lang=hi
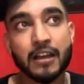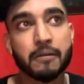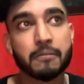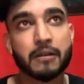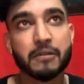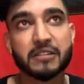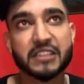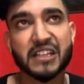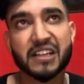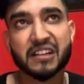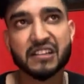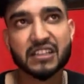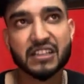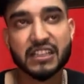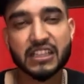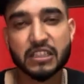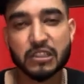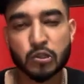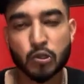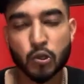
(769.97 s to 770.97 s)
मैं बता रहा था
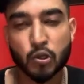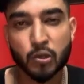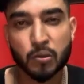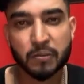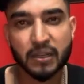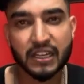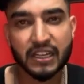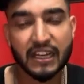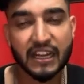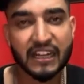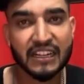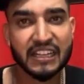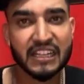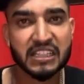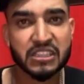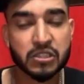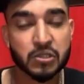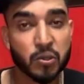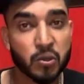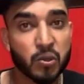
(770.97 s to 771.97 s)
कि दो मैंने
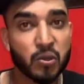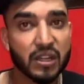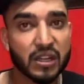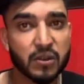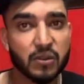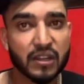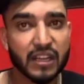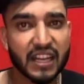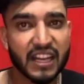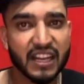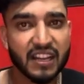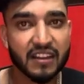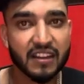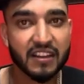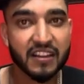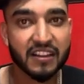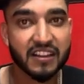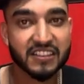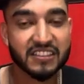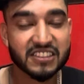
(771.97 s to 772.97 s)
एटलीस्ट हो गए होंगे हैं
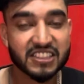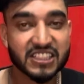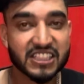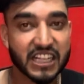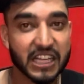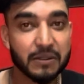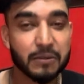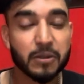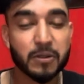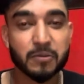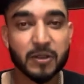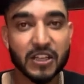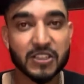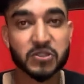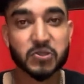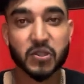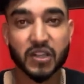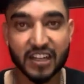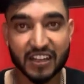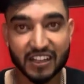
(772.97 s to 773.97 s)
हम्म। जिस टाइम
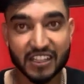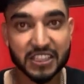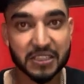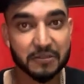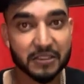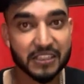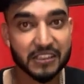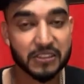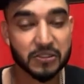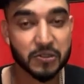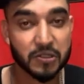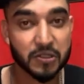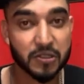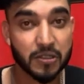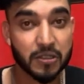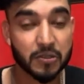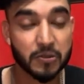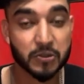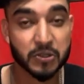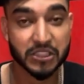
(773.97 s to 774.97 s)
हिमांशु आ रहा था भाई तो
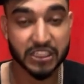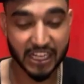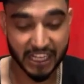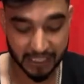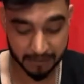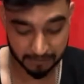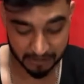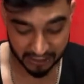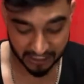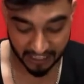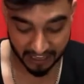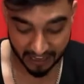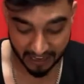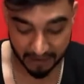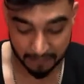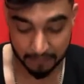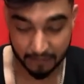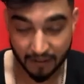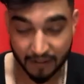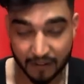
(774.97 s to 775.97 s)
उस टाइम से
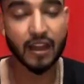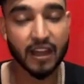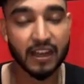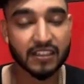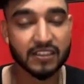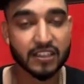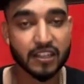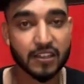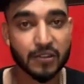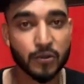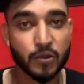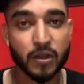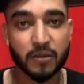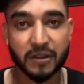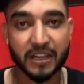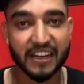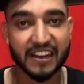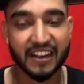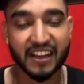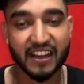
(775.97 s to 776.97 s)
अब आज अनु
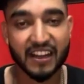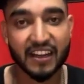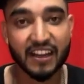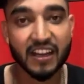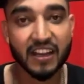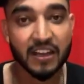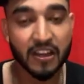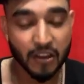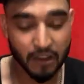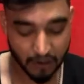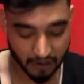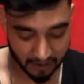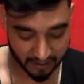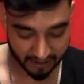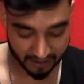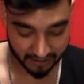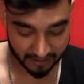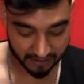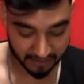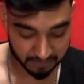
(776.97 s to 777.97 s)
हमारे यहाँ आया
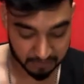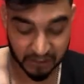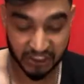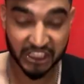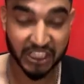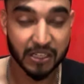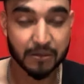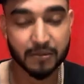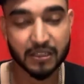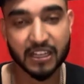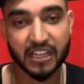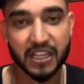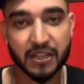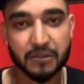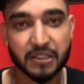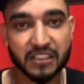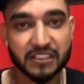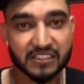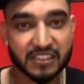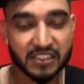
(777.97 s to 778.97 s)
और चिकन बनाया
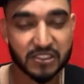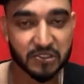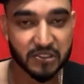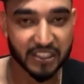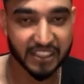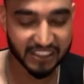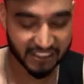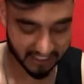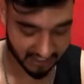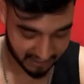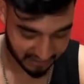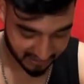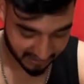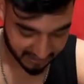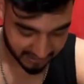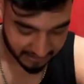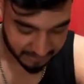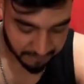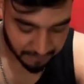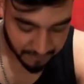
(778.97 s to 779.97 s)
भाई इसने तो टेस्ट करते
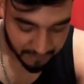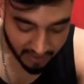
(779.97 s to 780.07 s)
हैं